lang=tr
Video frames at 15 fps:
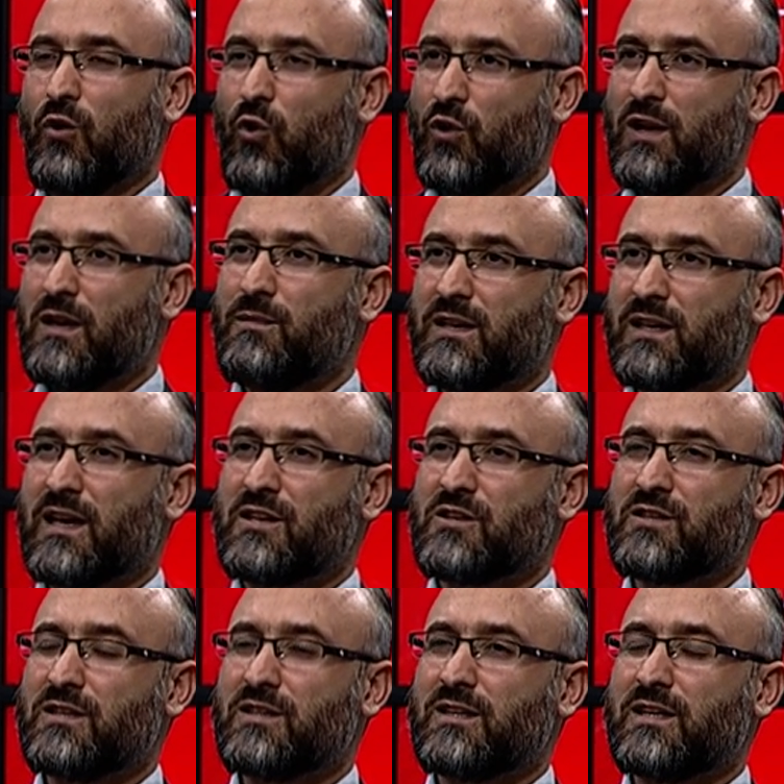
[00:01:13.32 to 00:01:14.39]
Öyle bir
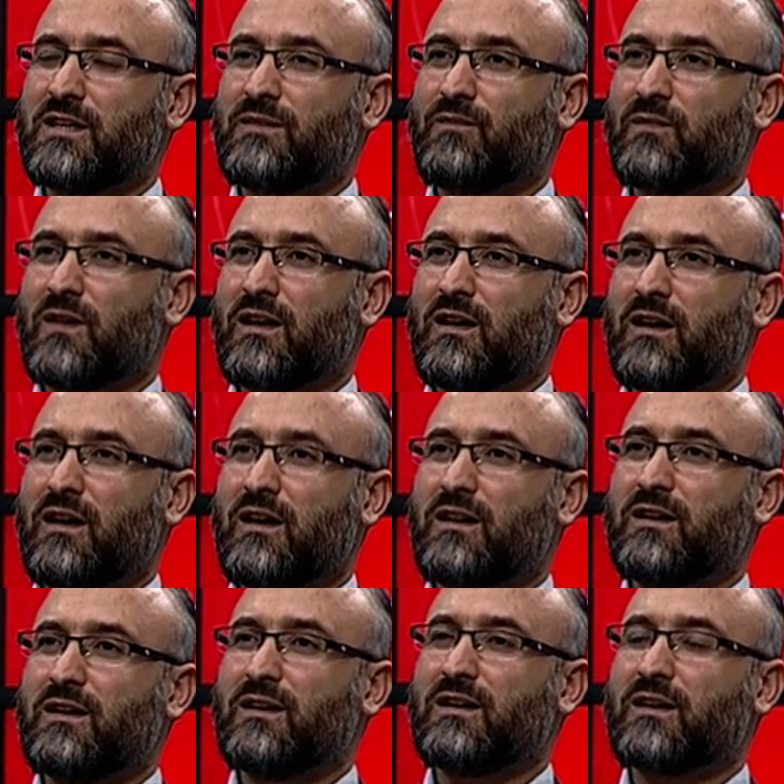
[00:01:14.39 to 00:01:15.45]
gençtir ki
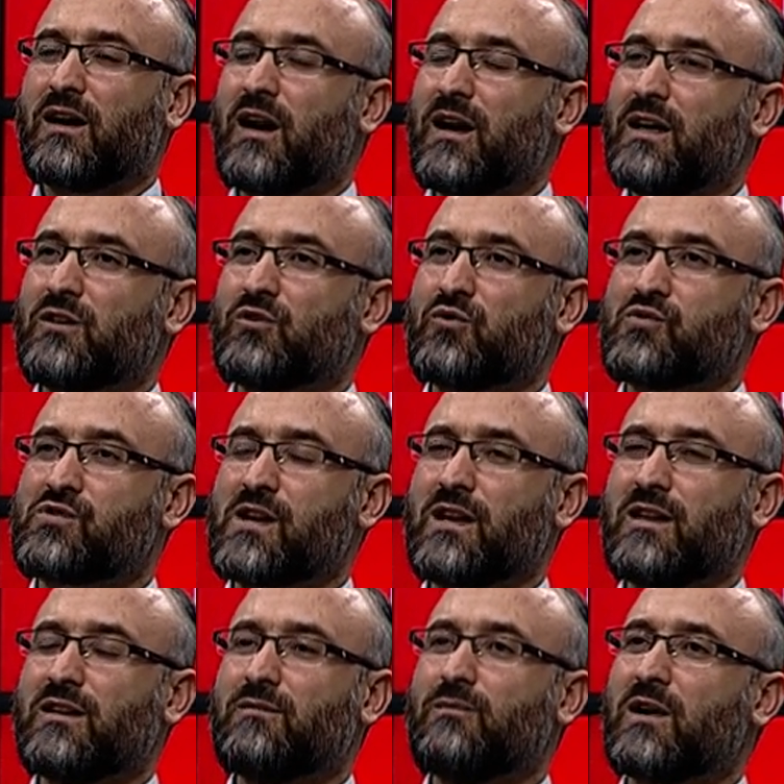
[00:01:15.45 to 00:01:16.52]
e, gayet
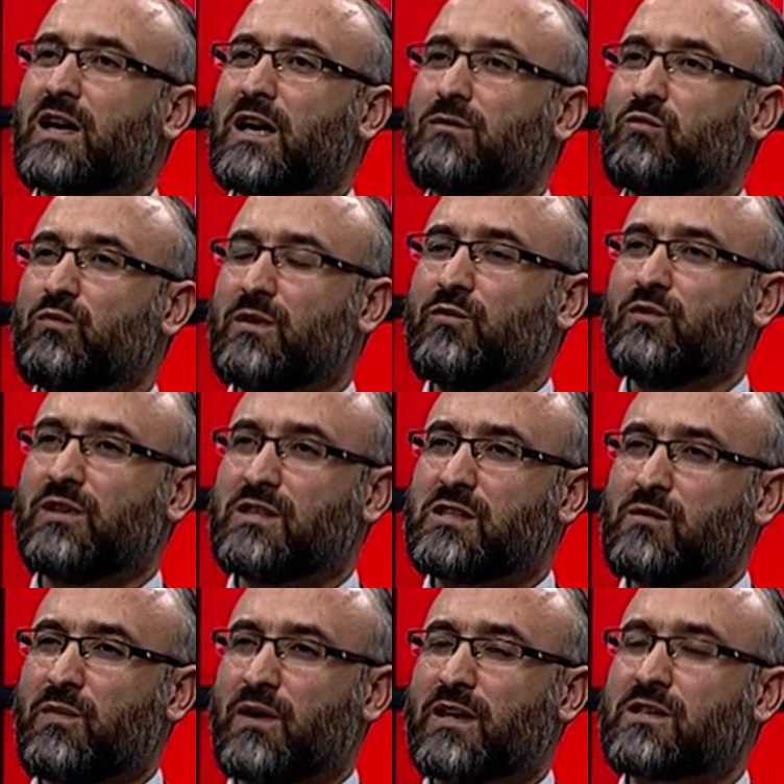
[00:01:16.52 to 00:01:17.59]
güzel makamı
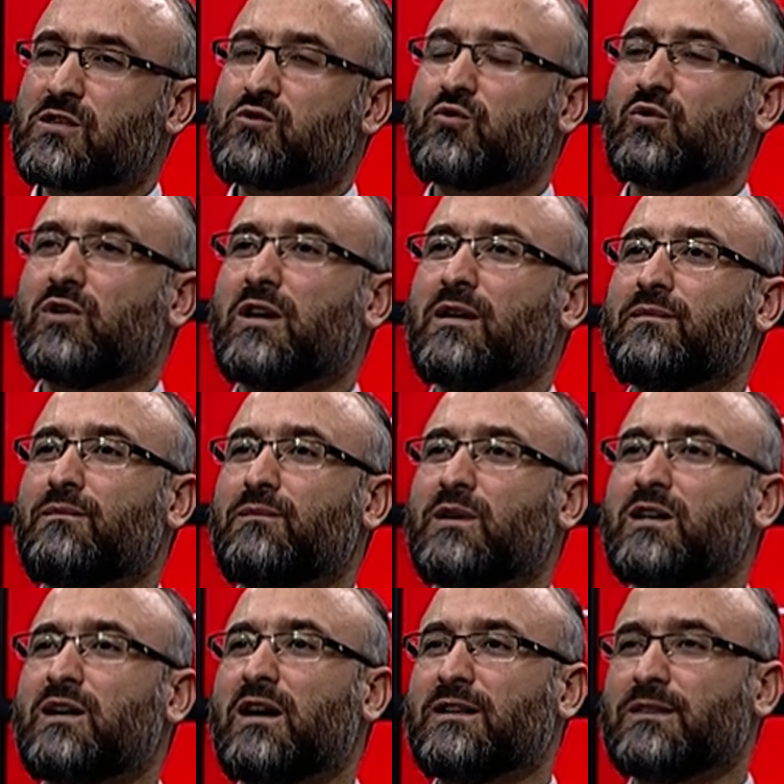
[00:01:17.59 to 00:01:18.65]
mevkisi parası da olan
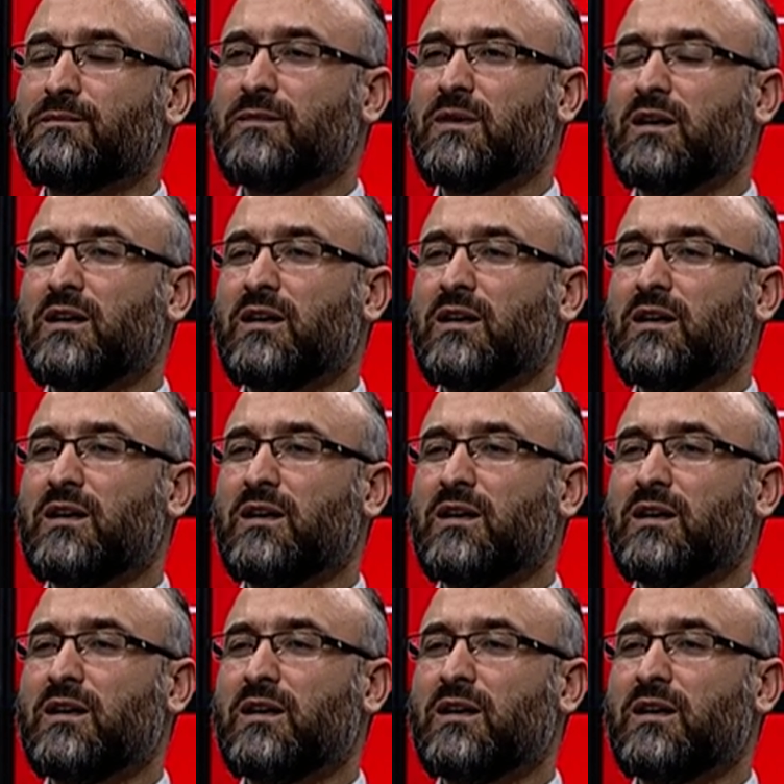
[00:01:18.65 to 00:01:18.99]
bir hanım